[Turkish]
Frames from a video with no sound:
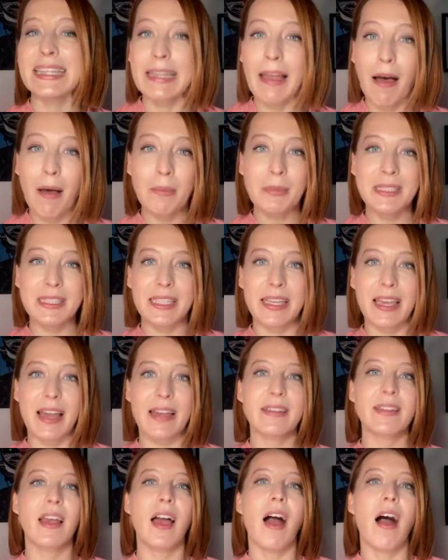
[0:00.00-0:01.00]
namı
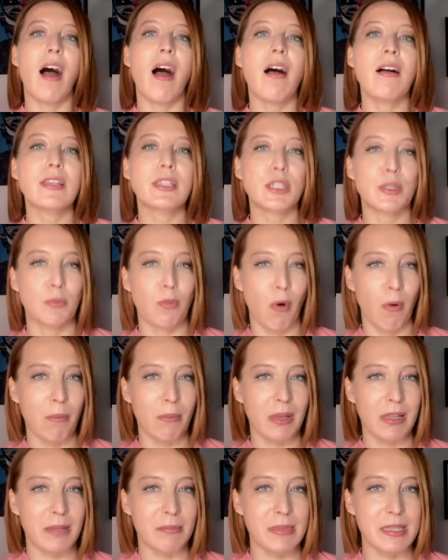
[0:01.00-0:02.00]
diğer aşk
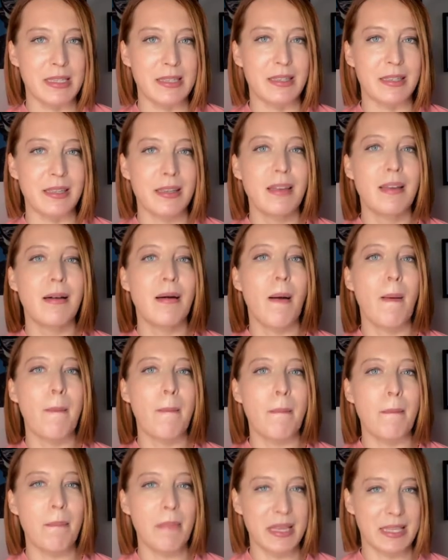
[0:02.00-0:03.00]
bombalamasını
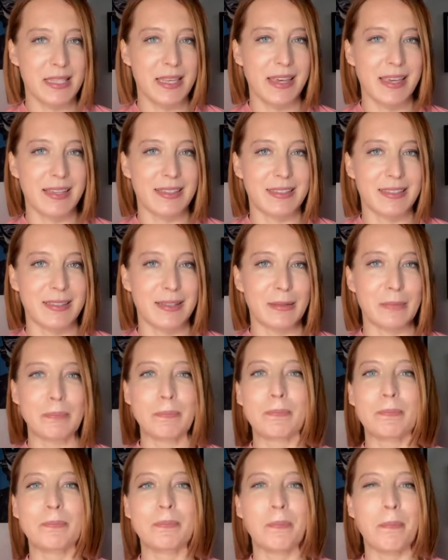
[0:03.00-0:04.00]
masaya yatıralım.
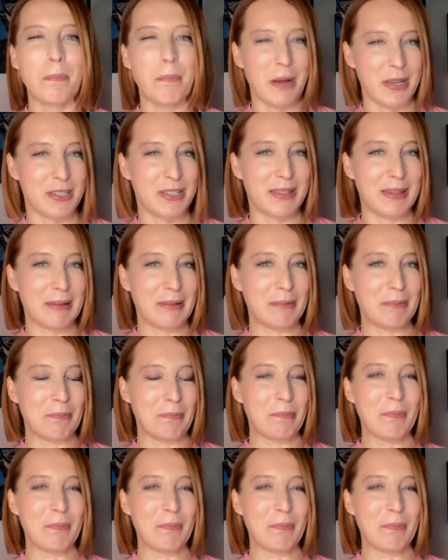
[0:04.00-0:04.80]
Başlayalım.